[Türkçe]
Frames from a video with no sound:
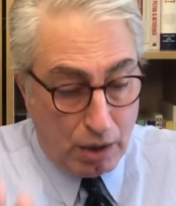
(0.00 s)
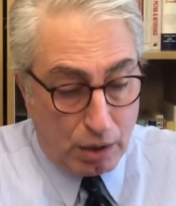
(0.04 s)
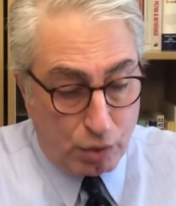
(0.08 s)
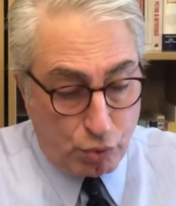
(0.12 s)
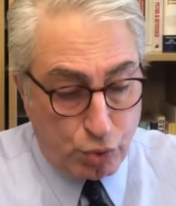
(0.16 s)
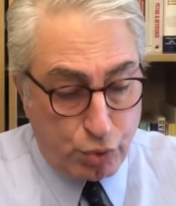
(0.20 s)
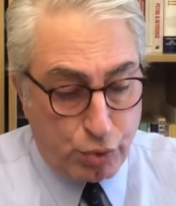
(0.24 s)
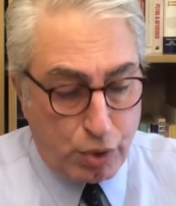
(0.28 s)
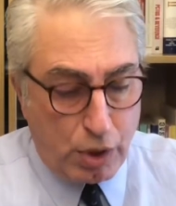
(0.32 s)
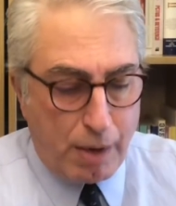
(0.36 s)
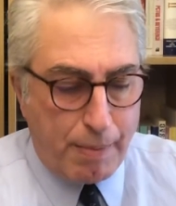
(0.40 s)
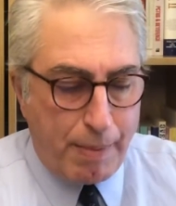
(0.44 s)

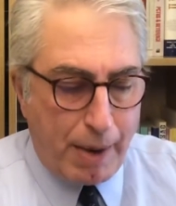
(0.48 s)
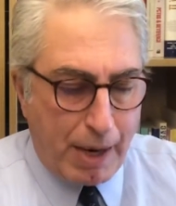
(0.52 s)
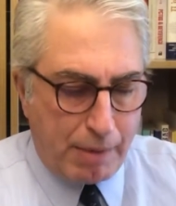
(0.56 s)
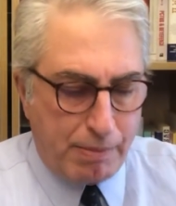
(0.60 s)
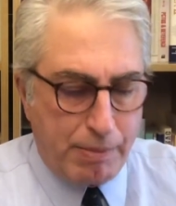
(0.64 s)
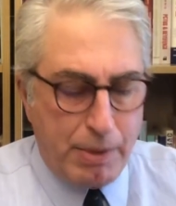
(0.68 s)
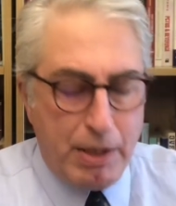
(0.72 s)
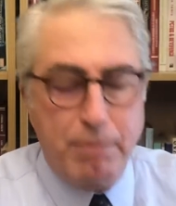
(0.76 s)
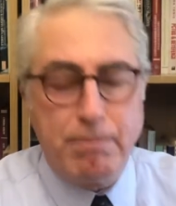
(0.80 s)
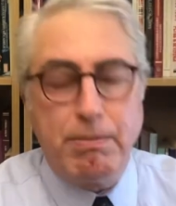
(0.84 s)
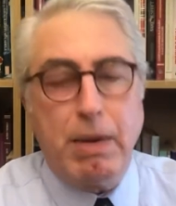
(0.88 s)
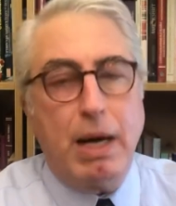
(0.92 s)
Kusura
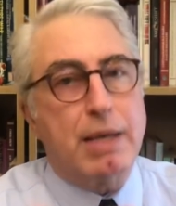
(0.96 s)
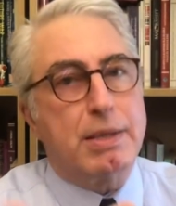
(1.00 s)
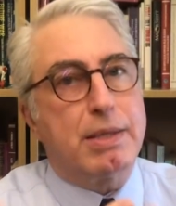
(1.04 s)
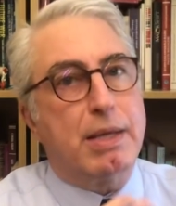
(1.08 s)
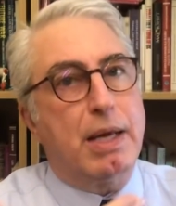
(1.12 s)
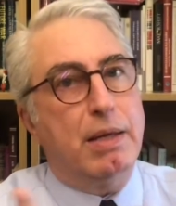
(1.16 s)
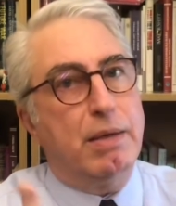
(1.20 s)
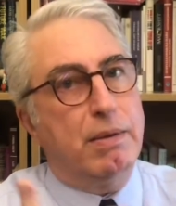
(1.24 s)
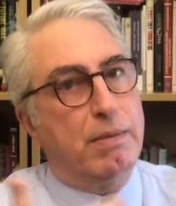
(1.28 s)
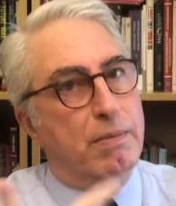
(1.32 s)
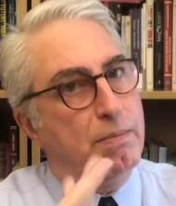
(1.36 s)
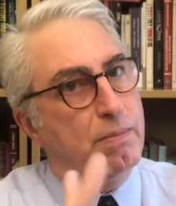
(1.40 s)
bakmayın
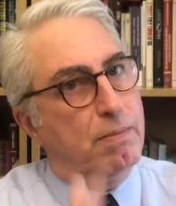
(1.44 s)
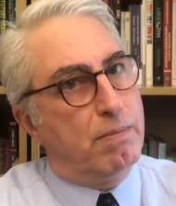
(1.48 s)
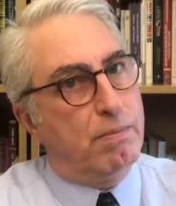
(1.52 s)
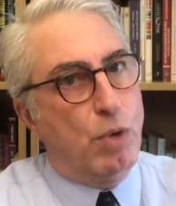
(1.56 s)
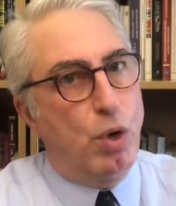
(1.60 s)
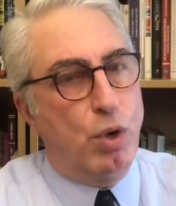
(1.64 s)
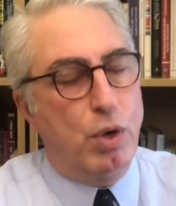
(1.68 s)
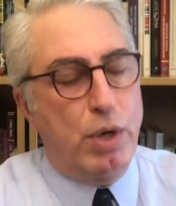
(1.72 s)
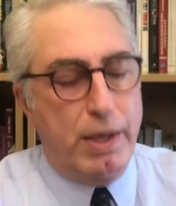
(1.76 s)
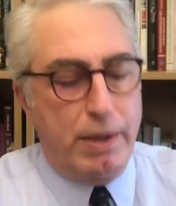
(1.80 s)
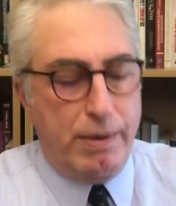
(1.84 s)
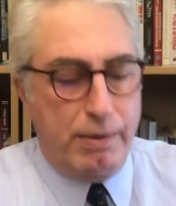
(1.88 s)
bazen
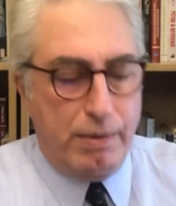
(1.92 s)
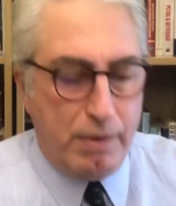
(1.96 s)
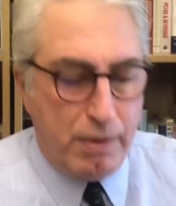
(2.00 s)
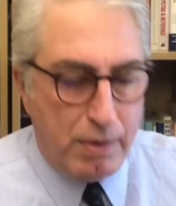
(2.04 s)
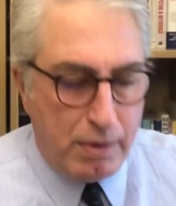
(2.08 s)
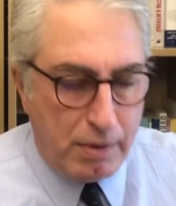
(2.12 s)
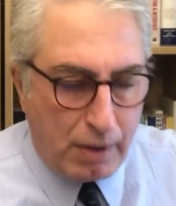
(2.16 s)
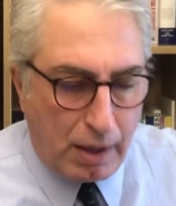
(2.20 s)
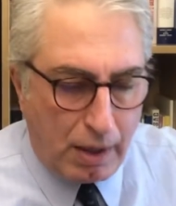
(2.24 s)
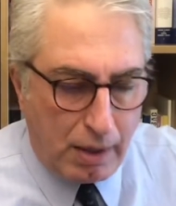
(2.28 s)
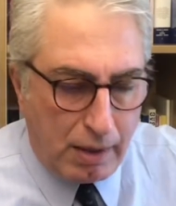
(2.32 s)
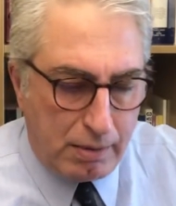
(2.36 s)
böyle e,
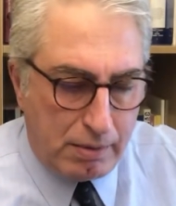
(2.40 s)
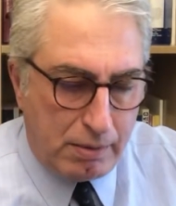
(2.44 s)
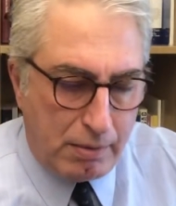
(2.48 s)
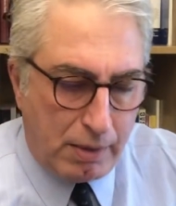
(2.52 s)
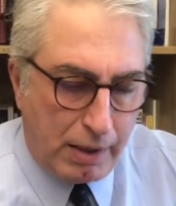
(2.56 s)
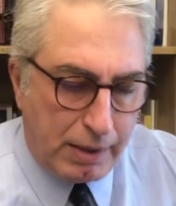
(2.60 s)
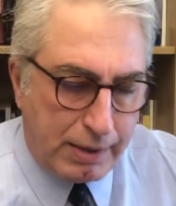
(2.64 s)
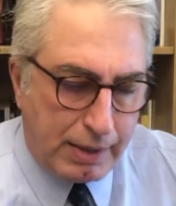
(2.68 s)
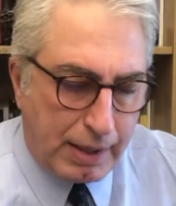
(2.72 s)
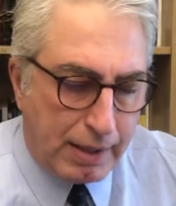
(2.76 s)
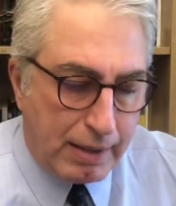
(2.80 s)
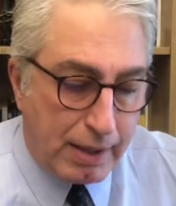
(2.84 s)

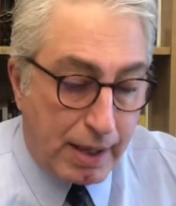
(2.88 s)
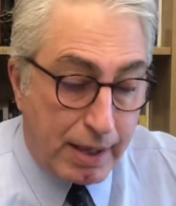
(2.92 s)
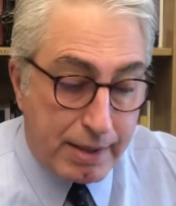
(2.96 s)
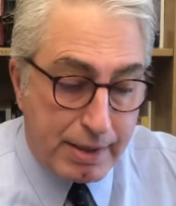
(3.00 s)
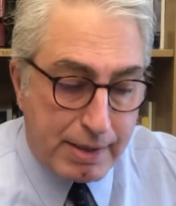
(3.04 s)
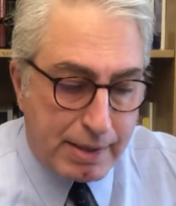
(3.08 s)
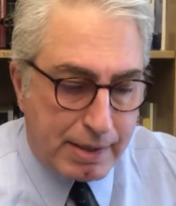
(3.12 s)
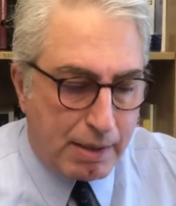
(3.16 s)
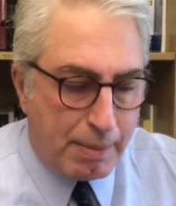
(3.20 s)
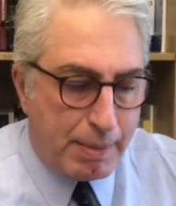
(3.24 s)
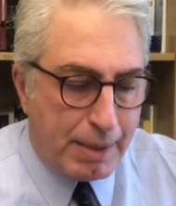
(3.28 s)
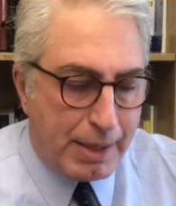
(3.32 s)
hatalar
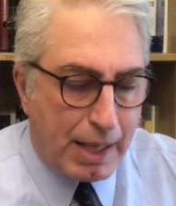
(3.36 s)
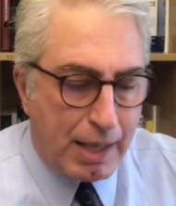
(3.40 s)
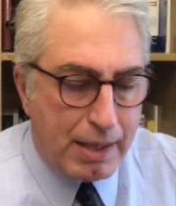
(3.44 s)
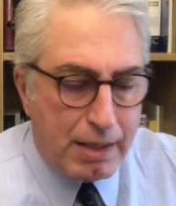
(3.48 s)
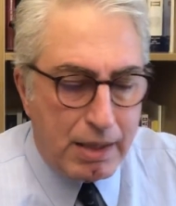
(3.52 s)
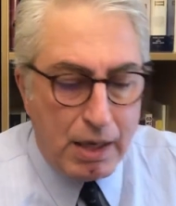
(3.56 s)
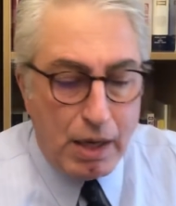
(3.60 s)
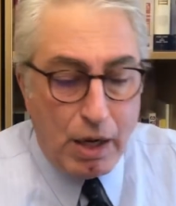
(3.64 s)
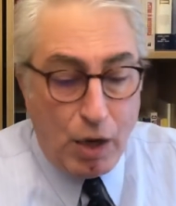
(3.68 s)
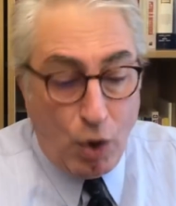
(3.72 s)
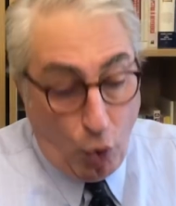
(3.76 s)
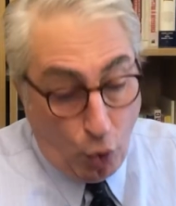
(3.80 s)

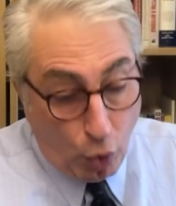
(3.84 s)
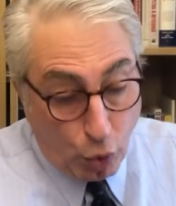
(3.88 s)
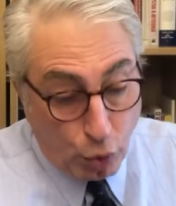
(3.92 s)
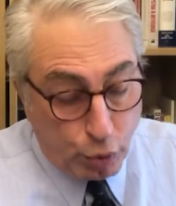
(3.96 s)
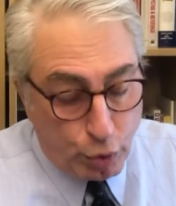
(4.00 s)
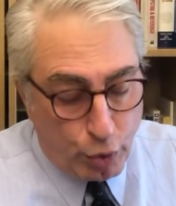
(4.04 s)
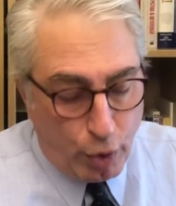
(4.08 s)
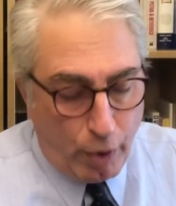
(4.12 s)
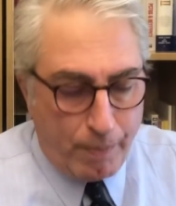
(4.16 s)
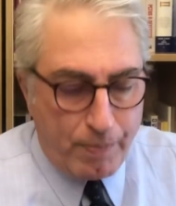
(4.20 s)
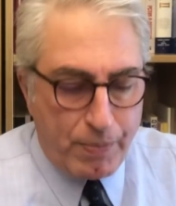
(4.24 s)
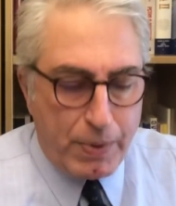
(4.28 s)
istemeden
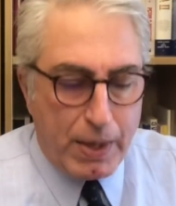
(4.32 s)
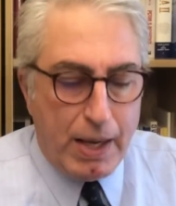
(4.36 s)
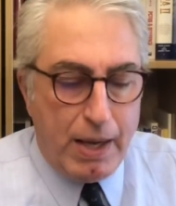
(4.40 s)
oluyor.